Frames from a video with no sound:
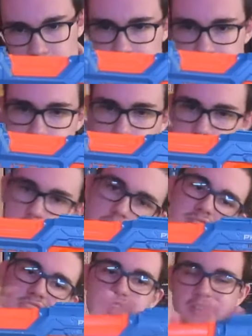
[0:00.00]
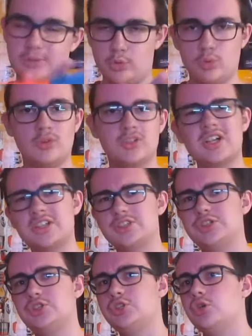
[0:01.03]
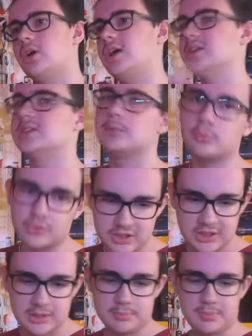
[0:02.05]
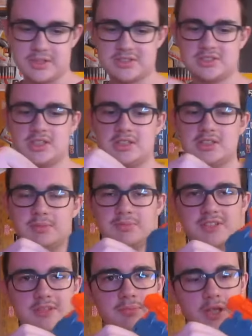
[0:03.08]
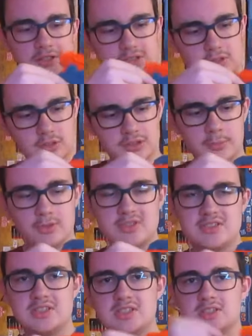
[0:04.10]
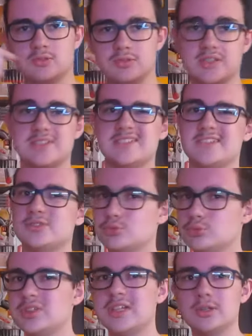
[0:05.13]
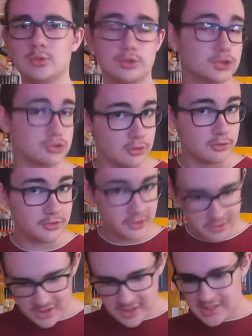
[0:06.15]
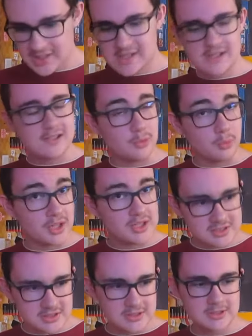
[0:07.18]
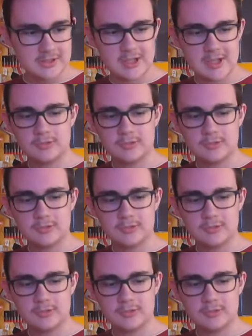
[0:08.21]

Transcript: fait que c'est est ultra chiant à démonter parce qu'il y a des petites parties, notamment ici, que c'est soudé au solvant. What Et il y a